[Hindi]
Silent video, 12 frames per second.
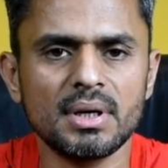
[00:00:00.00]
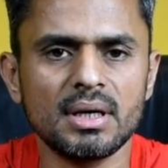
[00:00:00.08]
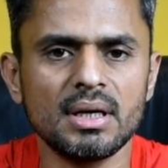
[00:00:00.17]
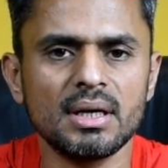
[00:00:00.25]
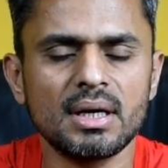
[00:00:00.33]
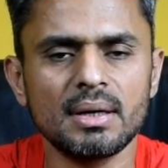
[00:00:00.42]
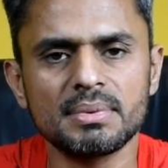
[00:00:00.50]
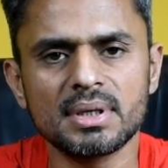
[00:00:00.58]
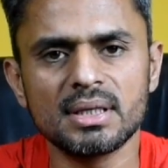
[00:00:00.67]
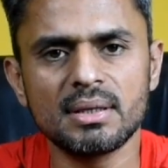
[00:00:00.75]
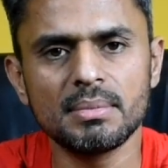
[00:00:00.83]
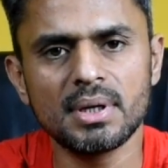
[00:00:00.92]
करें कब्ज़
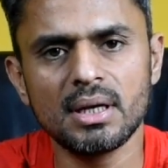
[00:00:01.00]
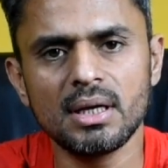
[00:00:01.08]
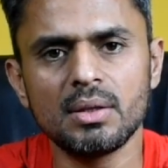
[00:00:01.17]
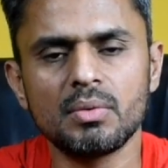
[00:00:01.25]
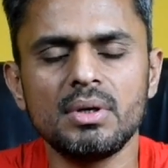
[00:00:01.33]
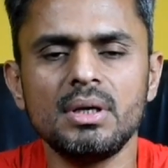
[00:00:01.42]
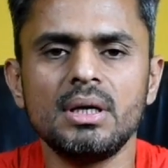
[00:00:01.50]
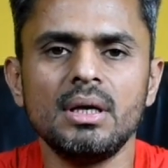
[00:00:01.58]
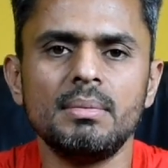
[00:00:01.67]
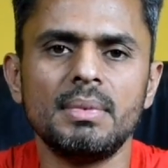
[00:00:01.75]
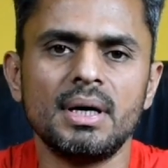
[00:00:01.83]
ख़त्म करेंगे तो ही कील